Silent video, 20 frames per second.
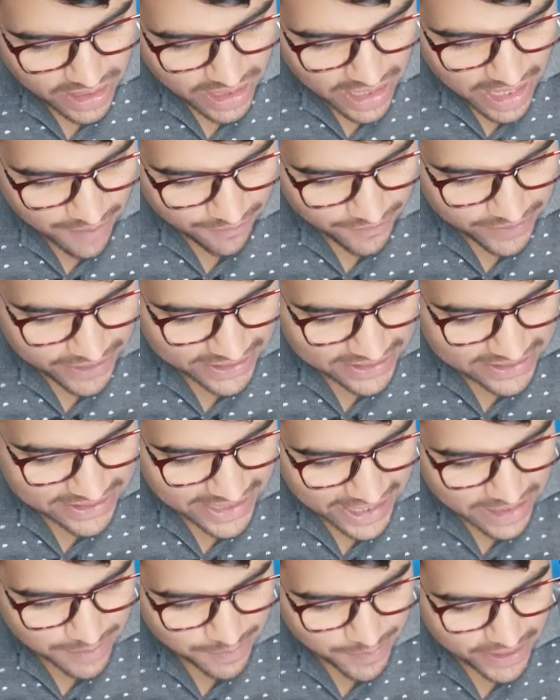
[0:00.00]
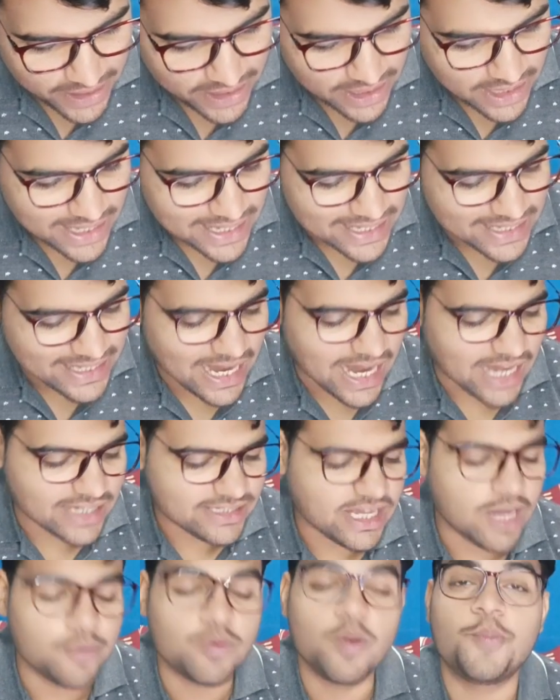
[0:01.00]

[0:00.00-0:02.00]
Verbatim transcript: एफिलिएट साइट पे यहाँ से आपको